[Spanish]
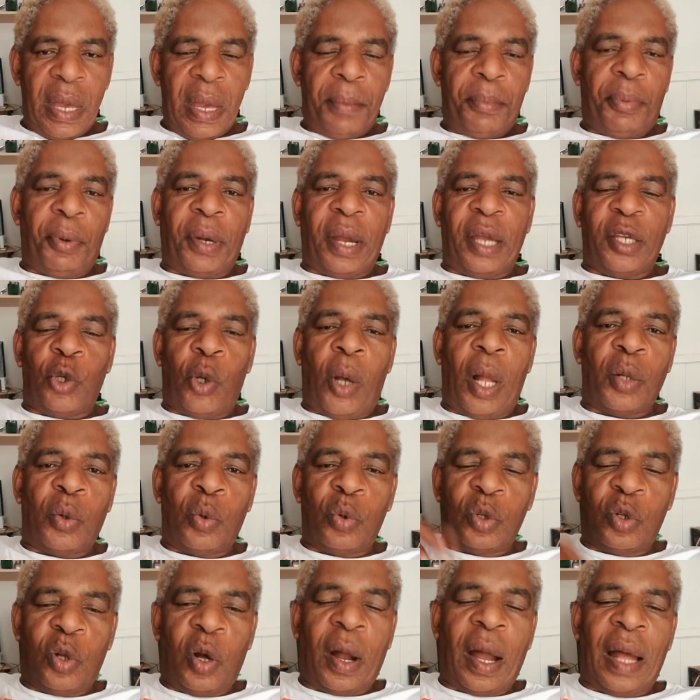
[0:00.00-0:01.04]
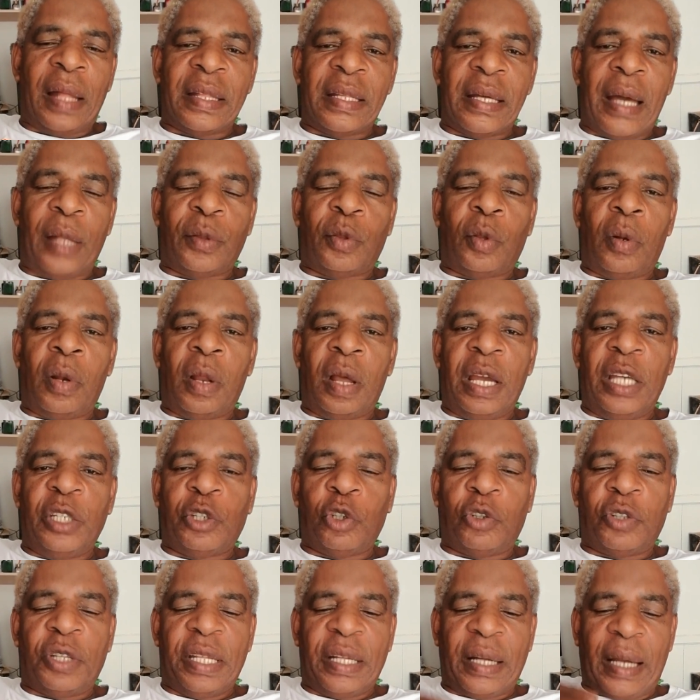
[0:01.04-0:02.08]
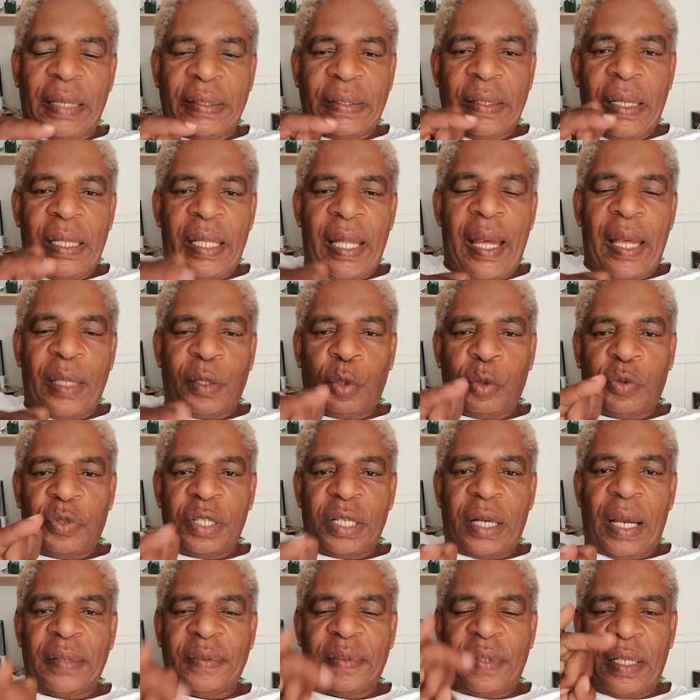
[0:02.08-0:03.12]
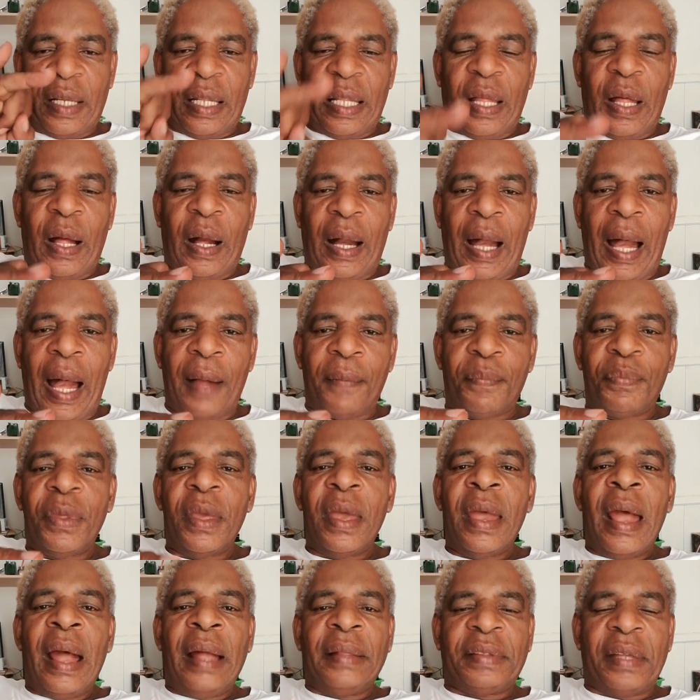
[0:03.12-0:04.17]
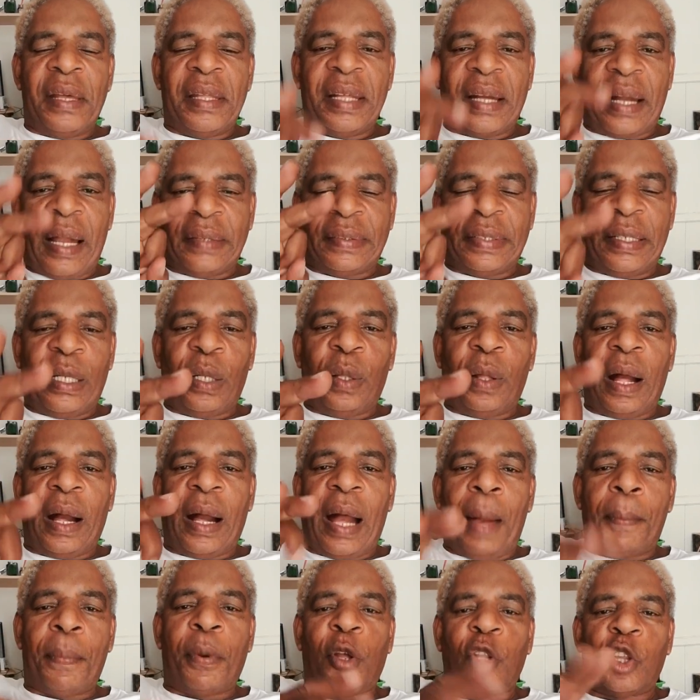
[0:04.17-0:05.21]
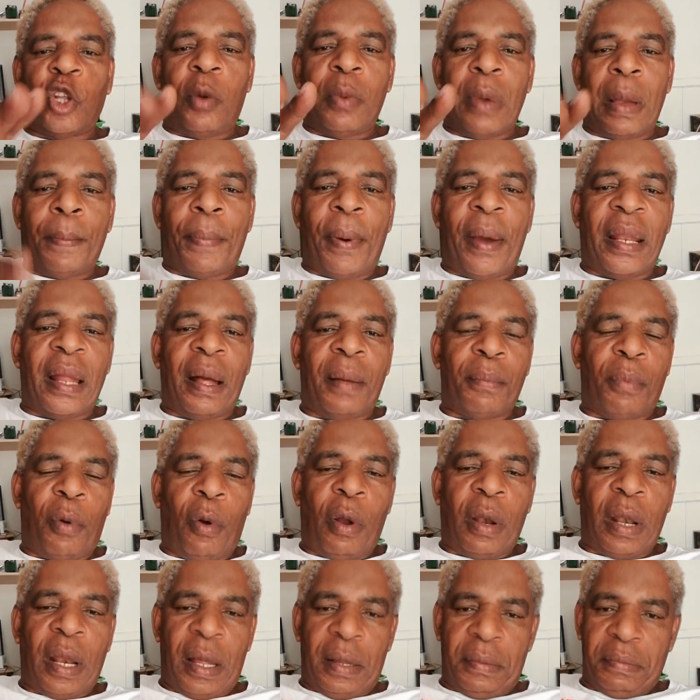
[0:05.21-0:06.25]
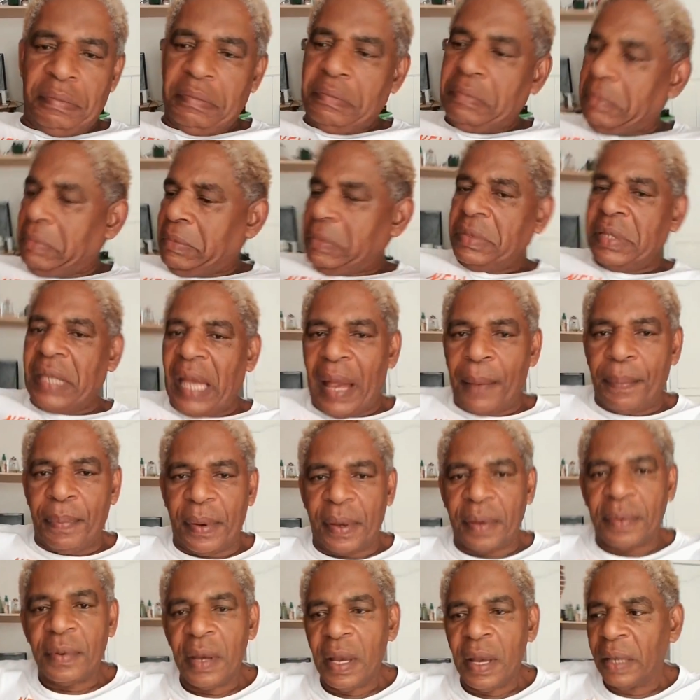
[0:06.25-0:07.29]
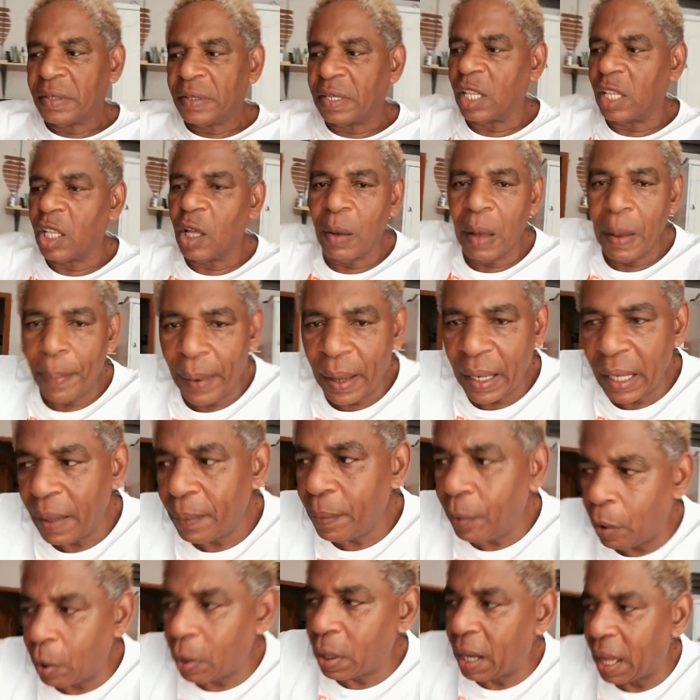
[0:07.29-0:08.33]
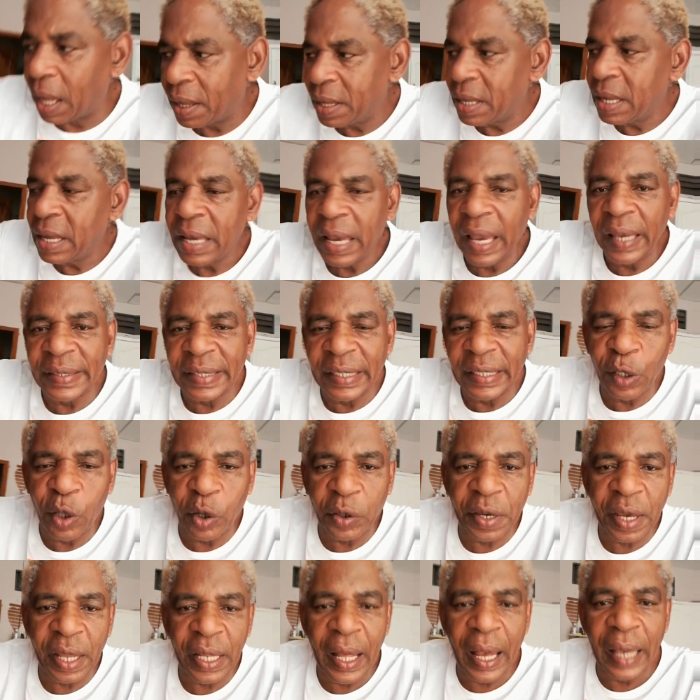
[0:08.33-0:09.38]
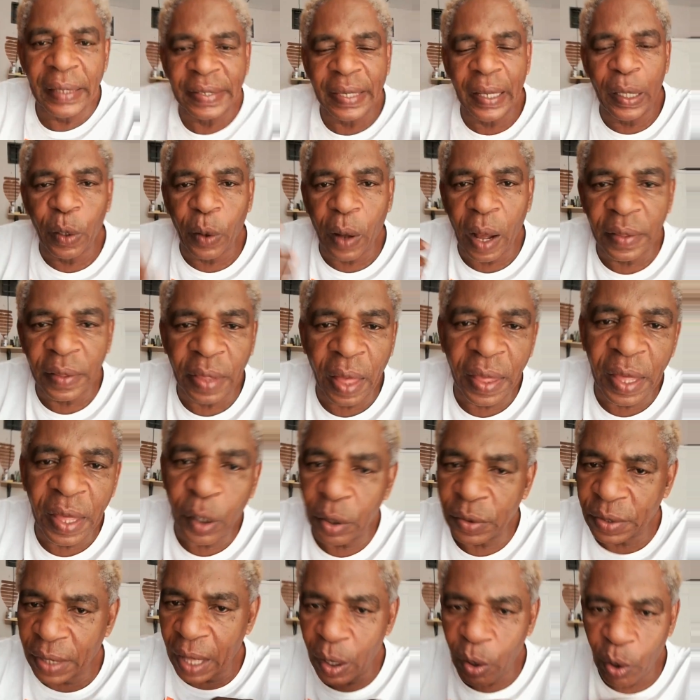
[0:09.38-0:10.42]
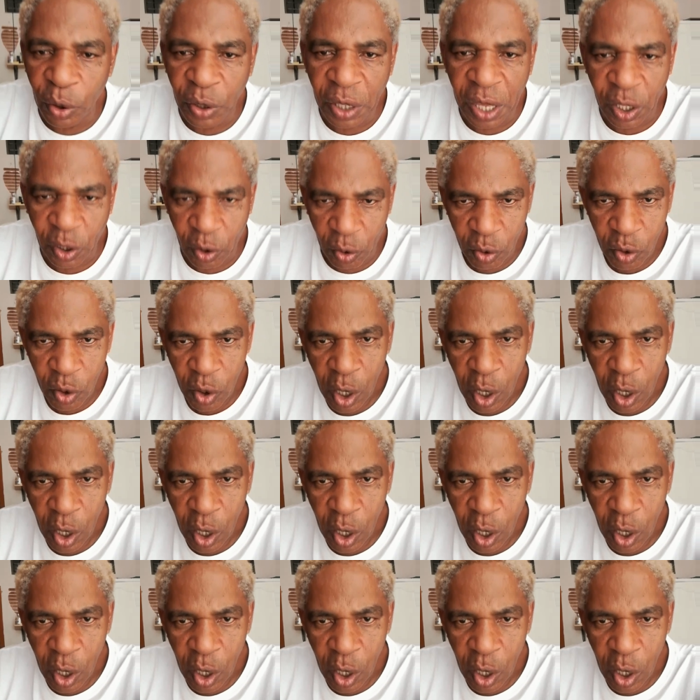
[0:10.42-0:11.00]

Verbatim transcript: Porque yo a algunos candidatos le he dicho, tiene que hacer esto, tiene que hacerle de acá, tiene que hacerle de acá, pero no me paran bola. Ya pues, si no me paran bola y si no quieres hacer lo que te digo, estás jodido.